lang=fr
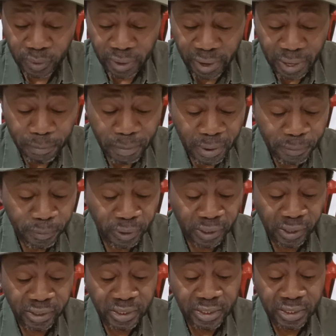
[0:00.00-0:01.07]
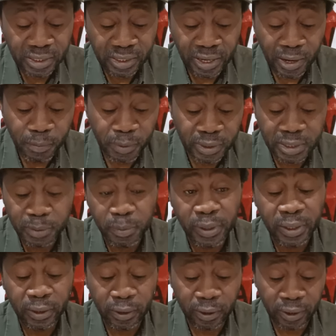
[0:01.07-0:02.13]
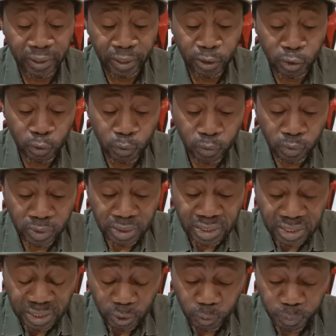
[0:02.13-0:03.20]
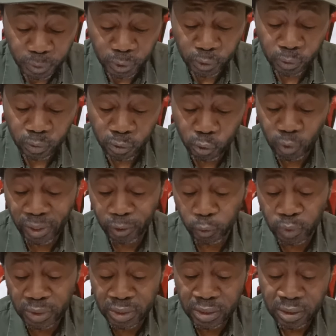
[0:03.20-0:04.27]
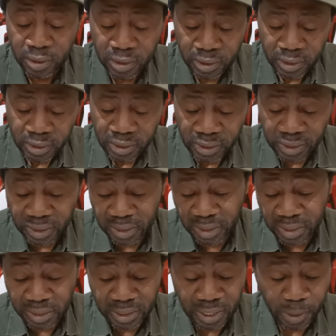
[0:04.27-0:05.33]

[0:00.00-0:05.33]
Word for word: elle-même ayant été également ciblée en raison de ses opinions sur la Russie et critique de la